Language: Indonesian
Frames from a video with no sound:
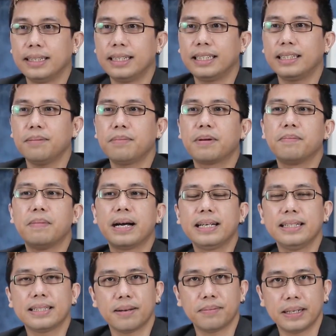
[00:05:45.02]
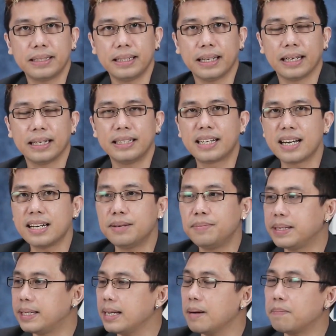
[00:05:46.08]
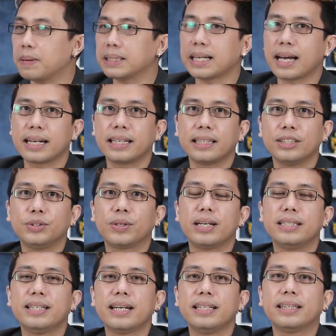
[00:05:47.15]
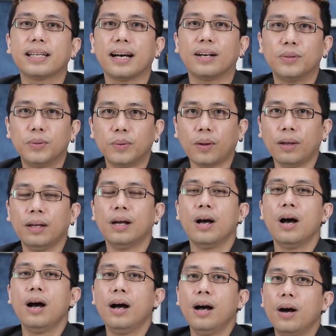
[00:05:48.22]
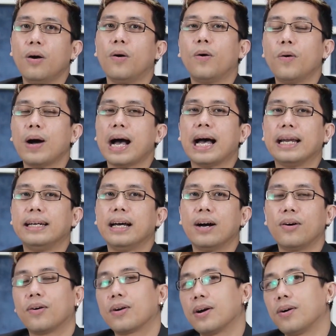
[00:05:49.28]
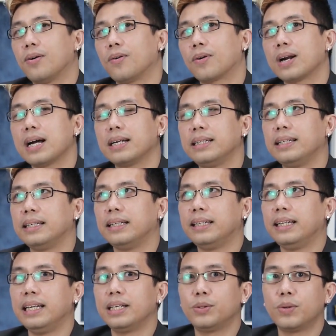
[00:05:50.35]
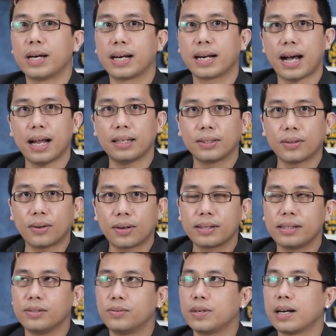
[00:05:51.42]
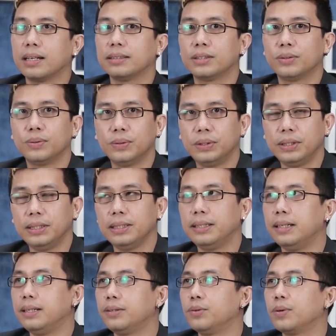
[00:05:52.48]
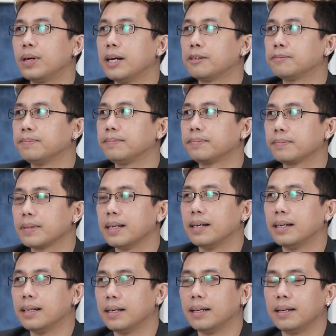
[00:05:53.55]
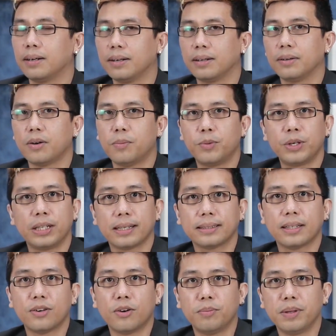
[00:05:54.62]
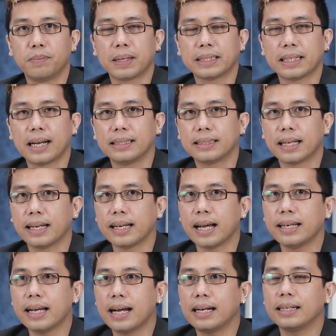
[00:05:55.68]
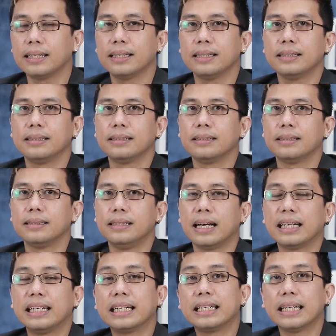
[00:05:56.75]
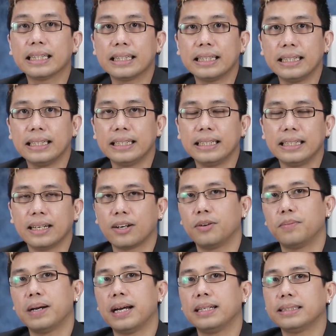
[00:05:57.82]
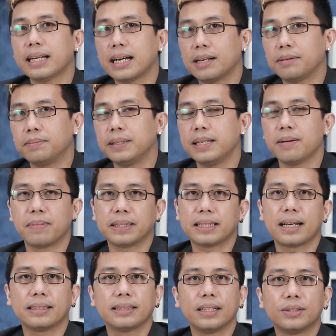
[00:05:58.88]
Jadi kita berbagi sama dia. Dengan demikian pasangan kita juga jadi tahu oh ada orang-orang di, di lingkungan kantor, di lingkungan studi, di lingkungan uh, komunitas dan hobi pasangan saya yang yang deket nih, yang lumayan cakep nih, yang pasangan